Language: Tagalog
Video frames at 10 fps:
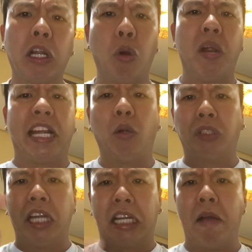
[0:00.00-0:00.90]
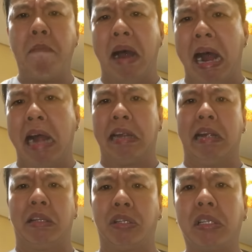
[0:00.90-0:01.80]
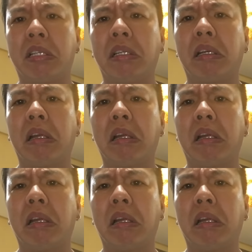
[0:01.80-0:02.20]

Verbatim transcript: Kung ikaw talaga maangas,